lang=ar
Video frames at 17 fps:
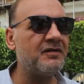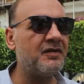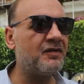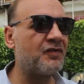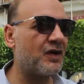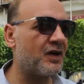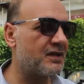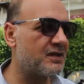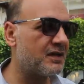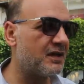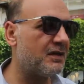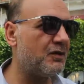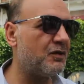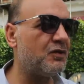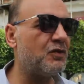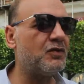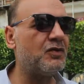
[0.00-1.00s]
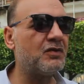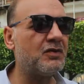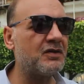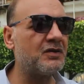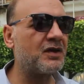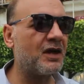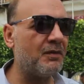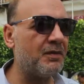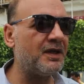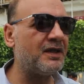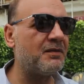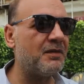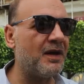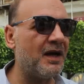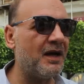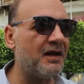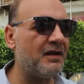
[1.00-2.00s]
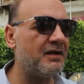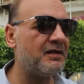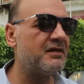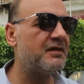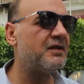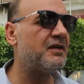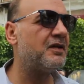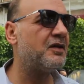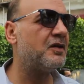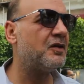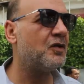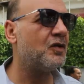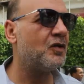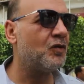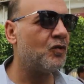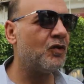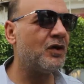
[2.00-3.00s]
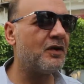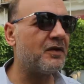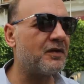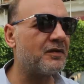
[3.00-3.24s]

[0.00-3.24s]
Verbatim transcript: في فرنسا وتقابلت معاه قابلته